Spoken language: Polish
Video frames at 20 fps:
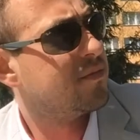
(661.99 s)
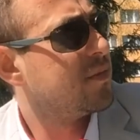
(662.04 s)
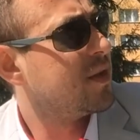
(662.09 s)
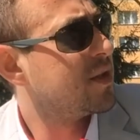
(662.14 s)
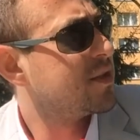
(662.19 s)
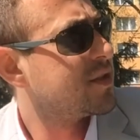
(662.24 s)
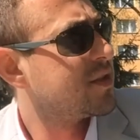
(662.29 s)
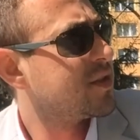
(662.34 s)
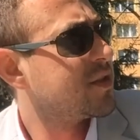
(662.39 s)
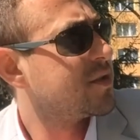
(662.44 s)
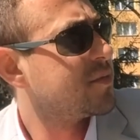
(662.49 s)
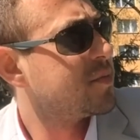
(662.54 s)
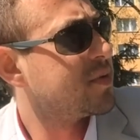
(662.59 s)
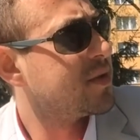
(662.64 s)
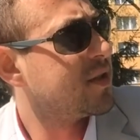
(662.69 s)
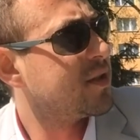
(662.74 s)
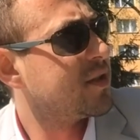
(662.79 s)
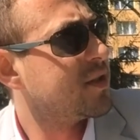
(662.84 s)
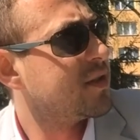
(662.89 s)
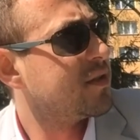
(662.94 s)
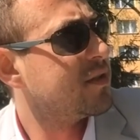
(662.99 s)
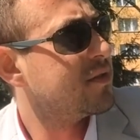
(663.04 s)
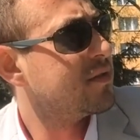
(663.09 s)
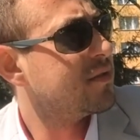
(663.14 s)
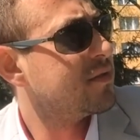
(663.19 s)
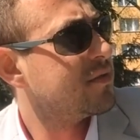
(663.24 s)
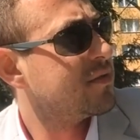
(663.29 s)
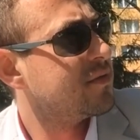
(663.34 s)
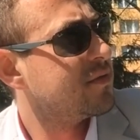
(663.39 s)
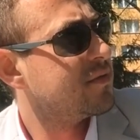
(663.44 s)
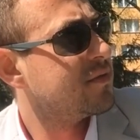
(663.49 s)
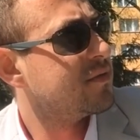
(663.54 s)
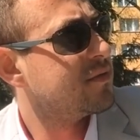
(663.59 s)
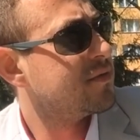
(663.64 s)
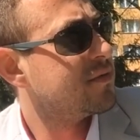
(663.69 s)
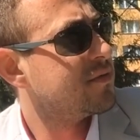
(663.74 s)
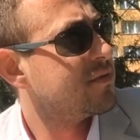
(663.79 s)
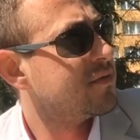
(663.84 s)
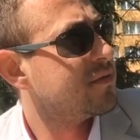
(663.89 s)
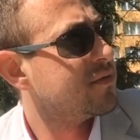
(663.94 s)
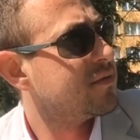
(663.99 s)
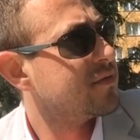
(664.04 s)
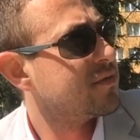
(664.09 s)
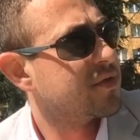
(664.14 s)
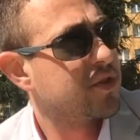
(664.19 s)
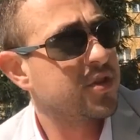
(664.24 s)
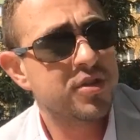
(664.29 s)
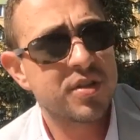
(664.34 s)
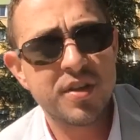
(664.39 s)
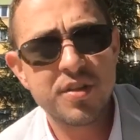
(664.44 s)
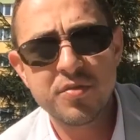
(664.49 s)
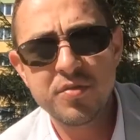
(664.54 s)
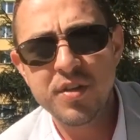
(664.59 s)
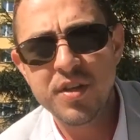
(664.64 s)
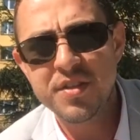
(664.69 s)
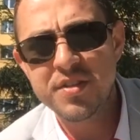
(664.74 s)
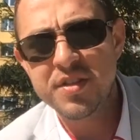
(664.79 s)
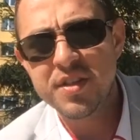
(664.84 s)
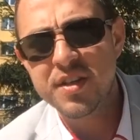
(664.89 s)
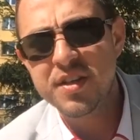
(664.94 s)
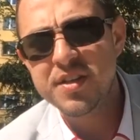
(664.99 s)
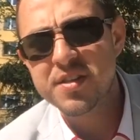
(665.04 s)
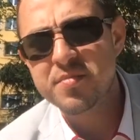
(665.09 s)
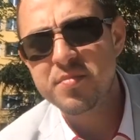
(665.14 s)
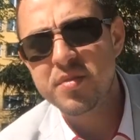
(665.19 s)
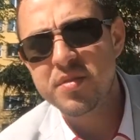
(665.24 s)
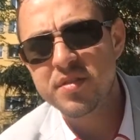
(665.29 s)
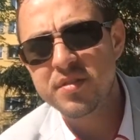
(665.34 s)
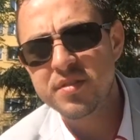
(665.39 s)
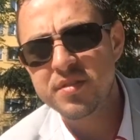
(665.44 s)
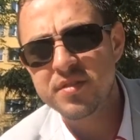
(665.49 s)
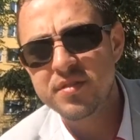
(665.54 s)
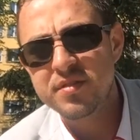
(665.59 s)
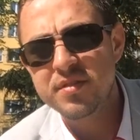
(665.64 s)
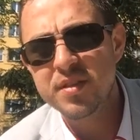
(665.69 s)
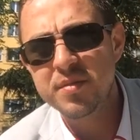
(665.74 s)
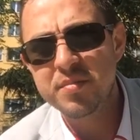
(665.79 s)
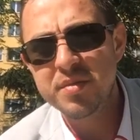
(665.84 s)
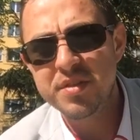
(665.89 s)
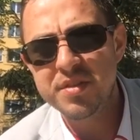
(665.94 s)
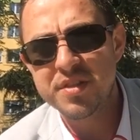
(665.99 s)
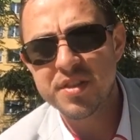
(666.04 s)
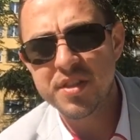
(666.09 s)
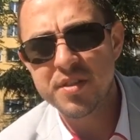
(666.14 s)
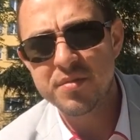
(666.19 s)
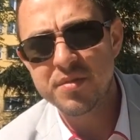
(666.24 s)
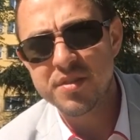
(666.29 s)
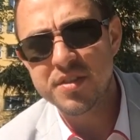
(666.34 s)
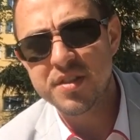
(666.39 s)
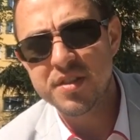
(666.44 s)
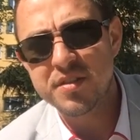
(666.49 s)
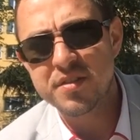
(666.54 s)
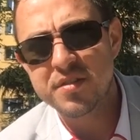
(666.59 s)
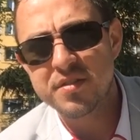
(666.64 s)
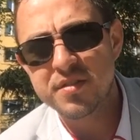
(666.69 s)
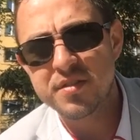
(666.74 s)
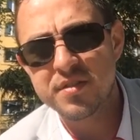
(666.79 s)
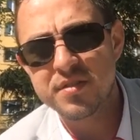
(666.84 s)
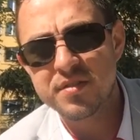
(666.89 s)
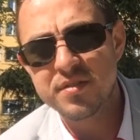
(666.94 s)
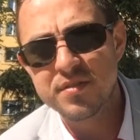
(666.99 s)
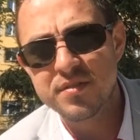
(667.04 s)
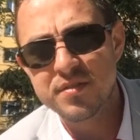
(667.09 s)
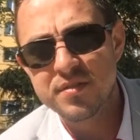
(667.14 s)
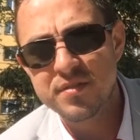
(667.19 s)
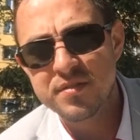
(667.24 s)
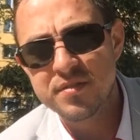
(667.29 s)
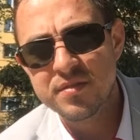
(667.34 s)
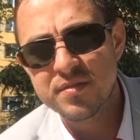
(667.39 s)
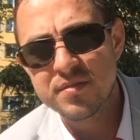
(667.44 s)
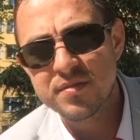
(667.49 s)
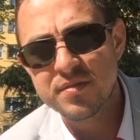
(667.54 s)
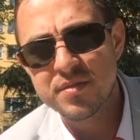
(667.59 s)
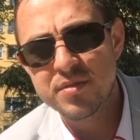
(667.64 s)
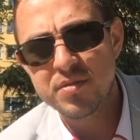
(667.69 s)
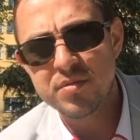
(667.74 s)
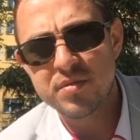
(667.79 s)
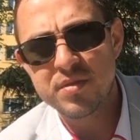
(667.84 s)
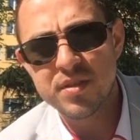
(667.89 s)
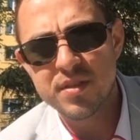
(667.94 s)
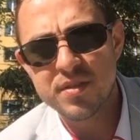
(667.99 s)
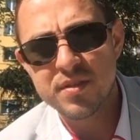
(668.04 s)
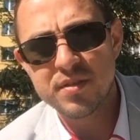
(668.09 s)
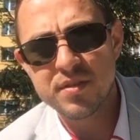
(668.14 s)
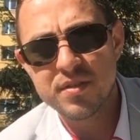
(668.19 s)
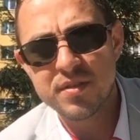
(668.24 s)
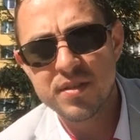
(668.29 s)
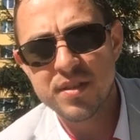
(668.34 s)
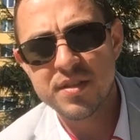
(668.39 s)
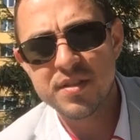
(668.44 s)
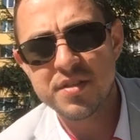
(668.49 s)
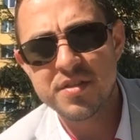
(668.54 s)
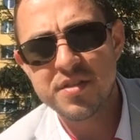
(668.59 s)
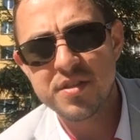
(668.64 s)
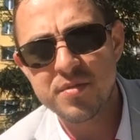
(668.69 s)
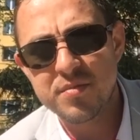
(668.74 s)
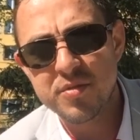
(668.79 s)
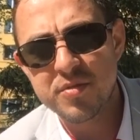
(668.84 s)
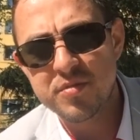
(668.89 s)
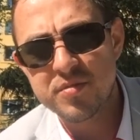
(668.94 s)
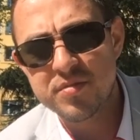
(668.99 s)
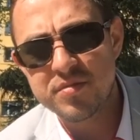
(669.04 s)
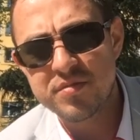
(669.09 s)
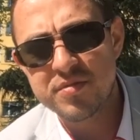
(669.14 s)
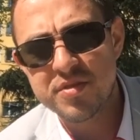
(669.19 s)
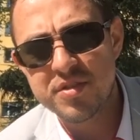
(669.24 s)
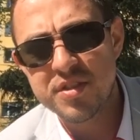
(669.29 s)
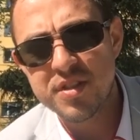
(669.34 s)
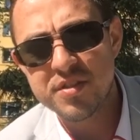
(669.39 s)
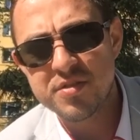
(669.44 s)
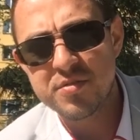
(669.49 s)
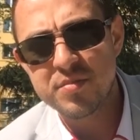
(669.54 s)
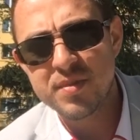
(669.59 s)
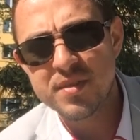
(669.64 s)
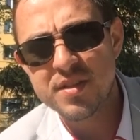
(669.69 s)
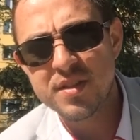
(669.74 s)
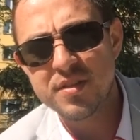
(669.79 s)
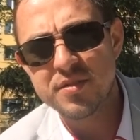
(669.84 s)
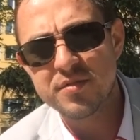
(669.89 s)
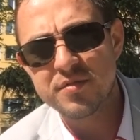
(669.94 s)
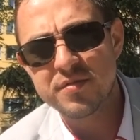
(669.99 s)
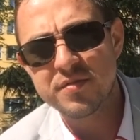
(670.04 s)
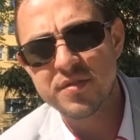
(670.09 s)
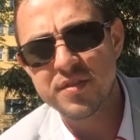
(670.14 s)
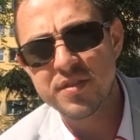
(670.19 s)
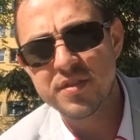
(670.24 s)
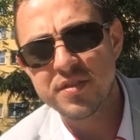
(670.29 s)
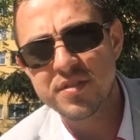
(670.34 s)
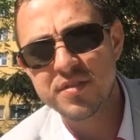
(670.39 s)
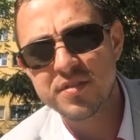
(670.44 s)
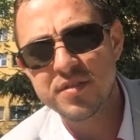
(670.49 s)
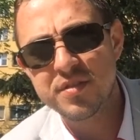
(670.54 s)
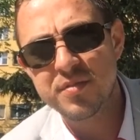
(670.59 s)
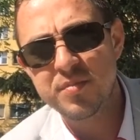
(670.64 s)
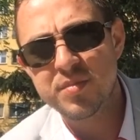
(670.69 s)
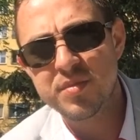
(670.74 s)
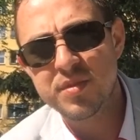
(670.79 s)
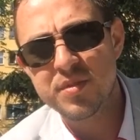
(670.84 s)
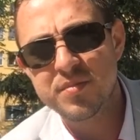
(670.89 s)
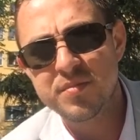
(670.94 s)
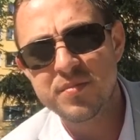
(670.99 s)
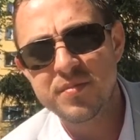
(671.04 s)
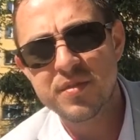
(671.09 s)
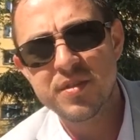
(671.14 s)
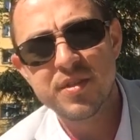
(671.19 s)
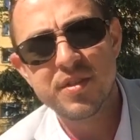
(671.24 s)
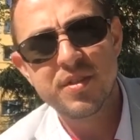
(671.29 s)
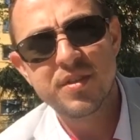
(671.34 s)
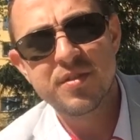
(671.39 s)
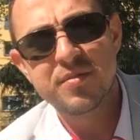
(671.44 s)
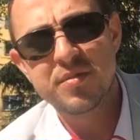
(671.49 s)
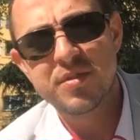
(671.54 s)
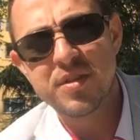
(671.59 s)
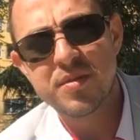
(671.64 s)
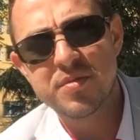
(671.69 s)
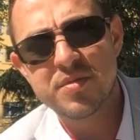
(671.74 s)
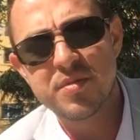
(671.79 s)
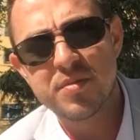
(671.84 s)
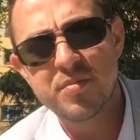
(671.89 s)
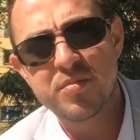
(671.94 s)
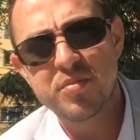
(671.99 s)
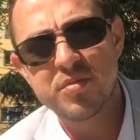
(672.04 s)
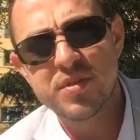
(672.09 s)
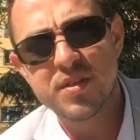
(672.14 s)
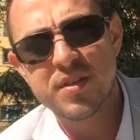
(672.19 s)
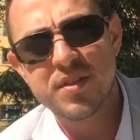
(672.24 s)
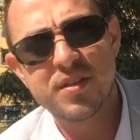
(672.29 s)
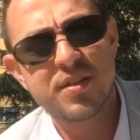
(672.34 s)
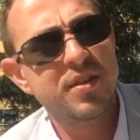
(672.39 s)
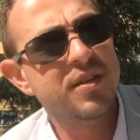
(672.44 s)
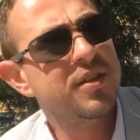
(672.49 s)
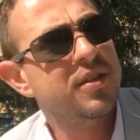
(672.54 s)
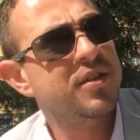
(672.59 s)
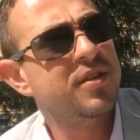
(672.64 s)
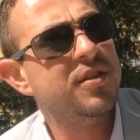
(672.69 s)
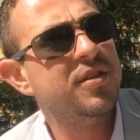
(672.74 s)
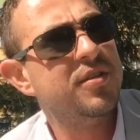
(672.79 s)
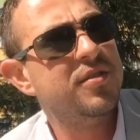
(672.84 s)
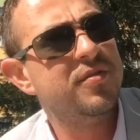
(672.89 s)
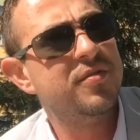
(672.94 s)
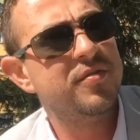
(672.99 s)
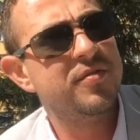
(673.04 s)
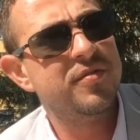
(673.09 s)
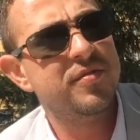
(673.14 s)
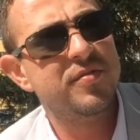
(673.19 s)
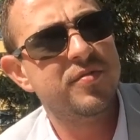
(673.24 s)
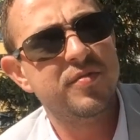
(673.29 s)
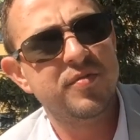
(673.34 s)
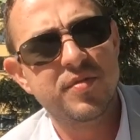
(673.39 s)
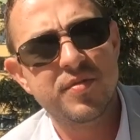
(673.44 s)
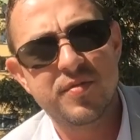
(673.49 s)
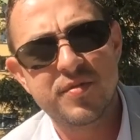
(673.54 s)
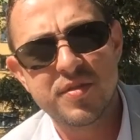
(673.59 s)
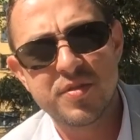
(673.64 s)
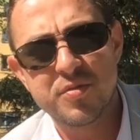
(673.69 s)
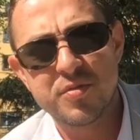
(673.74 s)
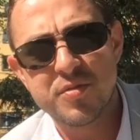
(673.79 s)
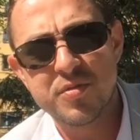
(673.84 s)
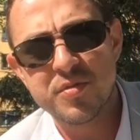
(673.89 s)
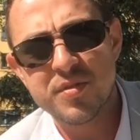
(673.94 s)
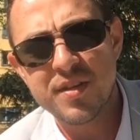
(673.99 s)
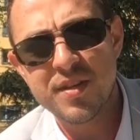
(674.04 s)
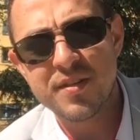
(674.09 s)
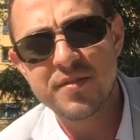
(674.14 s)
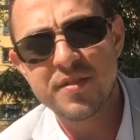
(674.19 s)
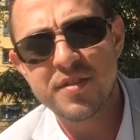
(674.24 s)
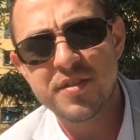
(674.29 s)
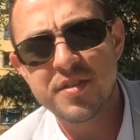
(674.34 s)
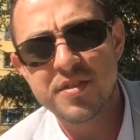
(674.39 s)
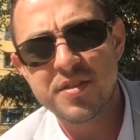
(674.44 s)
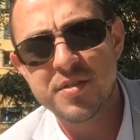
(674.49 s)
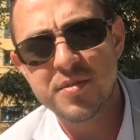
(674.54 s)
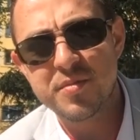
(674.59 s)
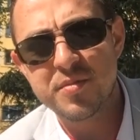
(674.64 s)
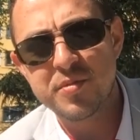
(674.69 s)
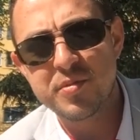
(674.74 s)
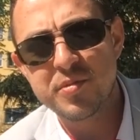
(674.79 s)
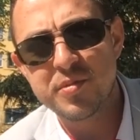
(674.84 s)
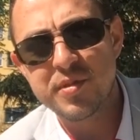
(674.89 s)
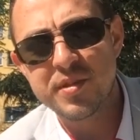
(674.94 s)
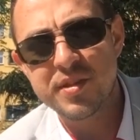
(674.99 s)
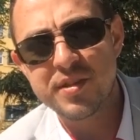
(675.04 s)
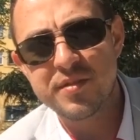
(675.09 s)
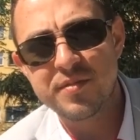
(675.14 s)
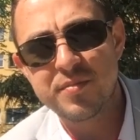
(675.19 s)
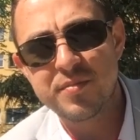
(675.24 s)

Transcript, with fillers: Macie jakieś pytania? Co trenujecie, jakie sporty? Napiszcie, jakie macie rekordy. Kurde, ja zaczynałem od 13 basenów i, i byłem, myślałem, że mi płuca e, wyrzucą, no ale wtedy jeszcze były